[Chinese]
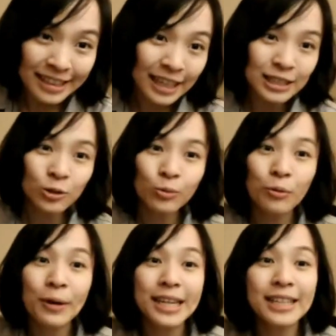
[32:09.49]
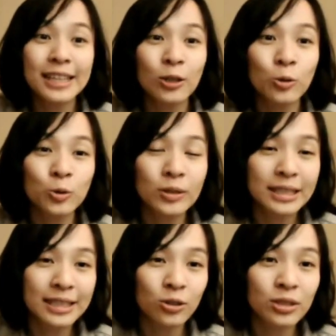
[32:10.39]
那这是我们唯一能够做的
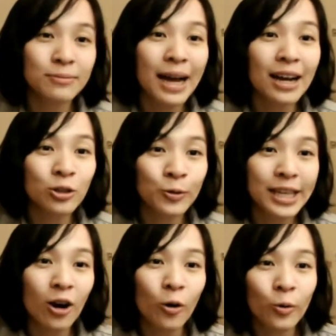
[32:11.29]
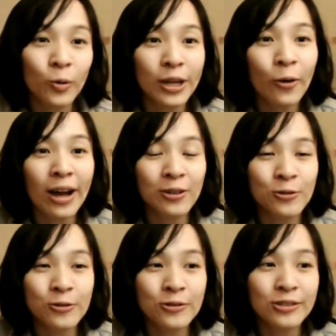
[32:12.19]
事情，就是把荣耀归还
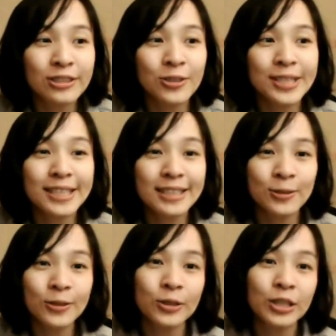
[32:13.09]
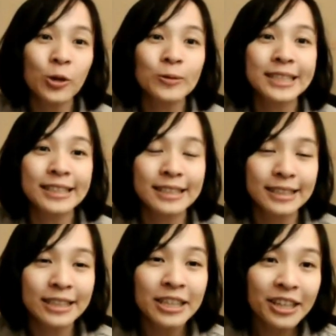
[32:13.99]
于就是所有的贡献
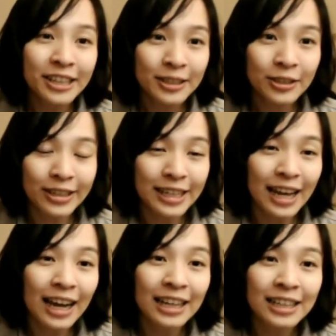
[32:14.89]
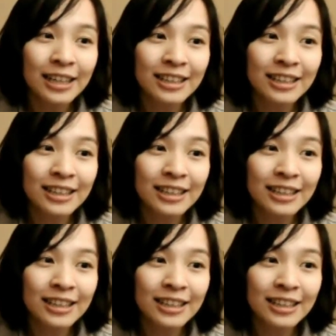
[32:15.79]
者，对，那。